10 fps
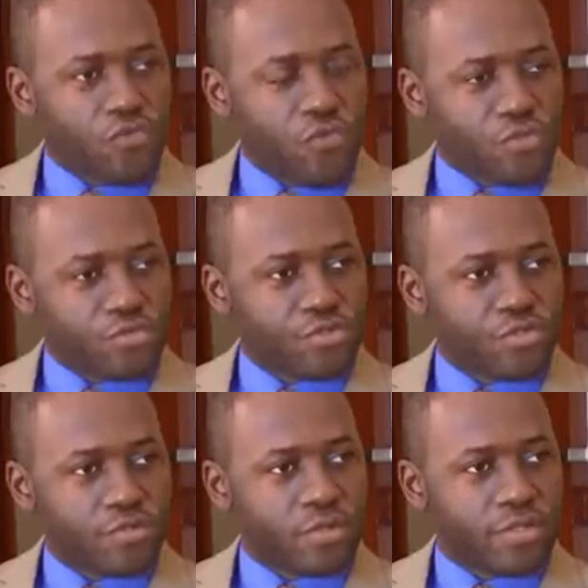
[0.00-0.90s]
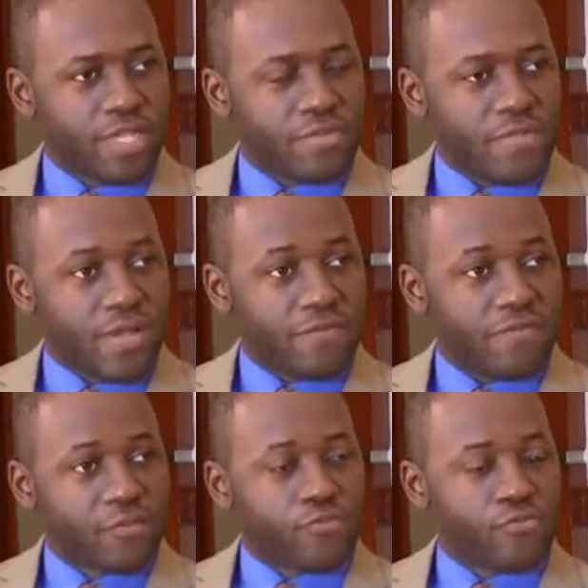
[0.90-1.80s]
fonctionnement, Émile
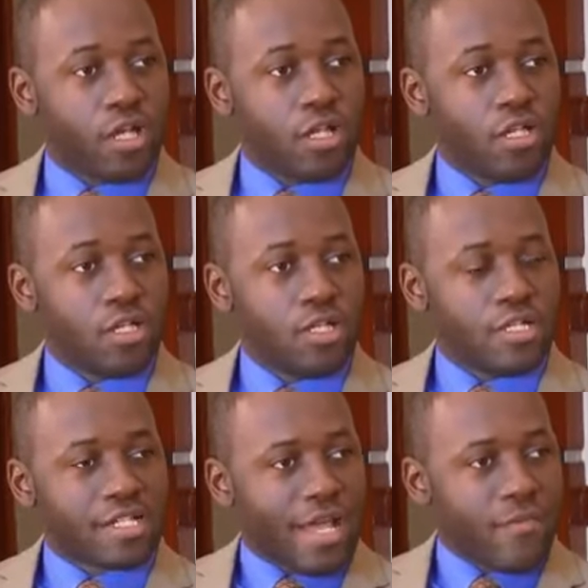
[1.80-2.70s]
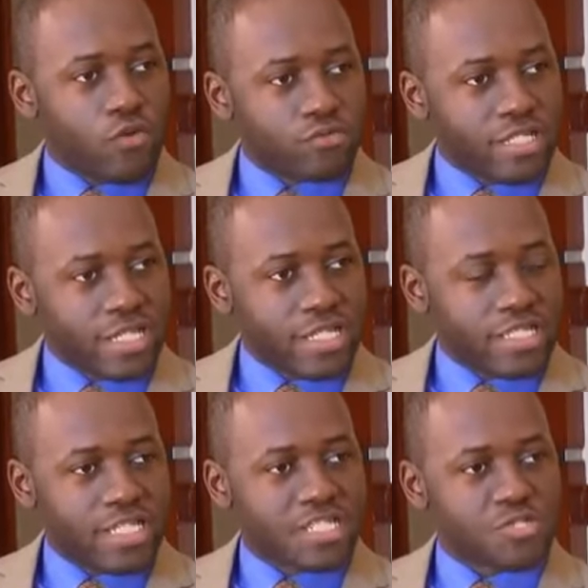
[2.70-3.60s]
Parfait, pour un Camerounais
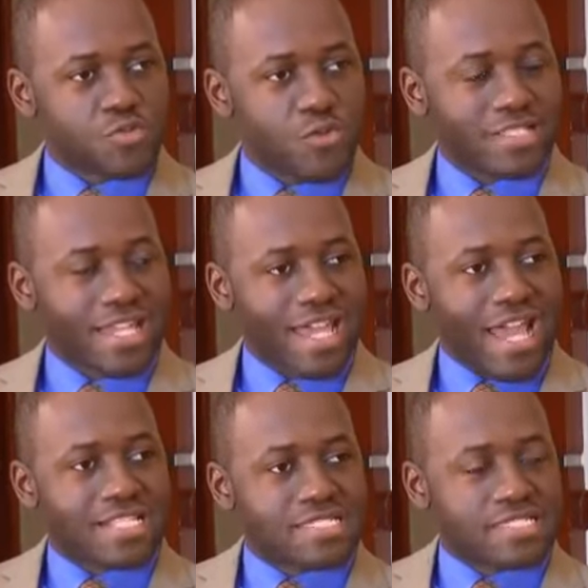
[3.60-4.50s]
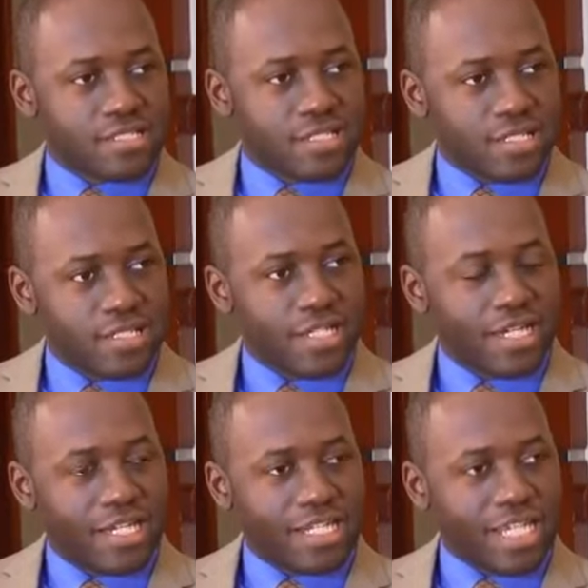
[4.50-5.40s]
qui souhaite accéder
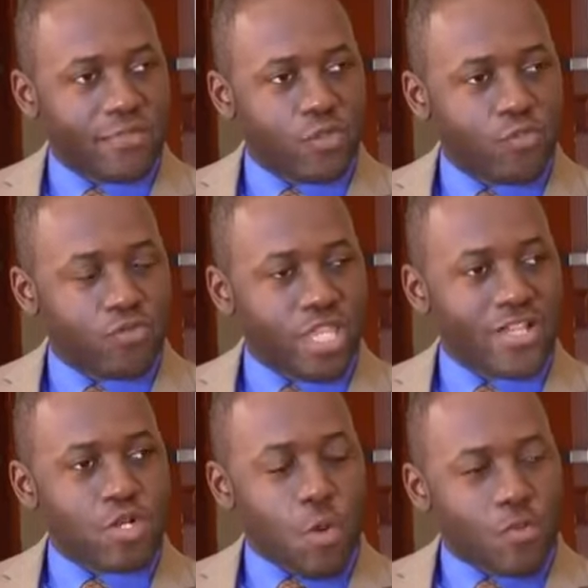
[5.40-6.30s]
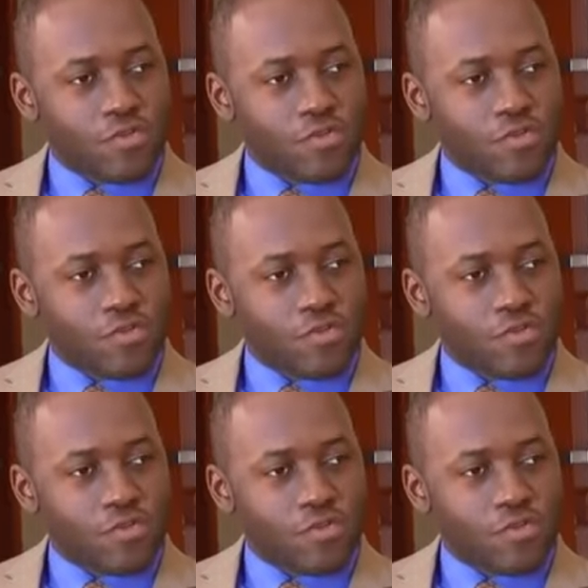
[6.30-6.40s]
à la crypto-monnaie Comment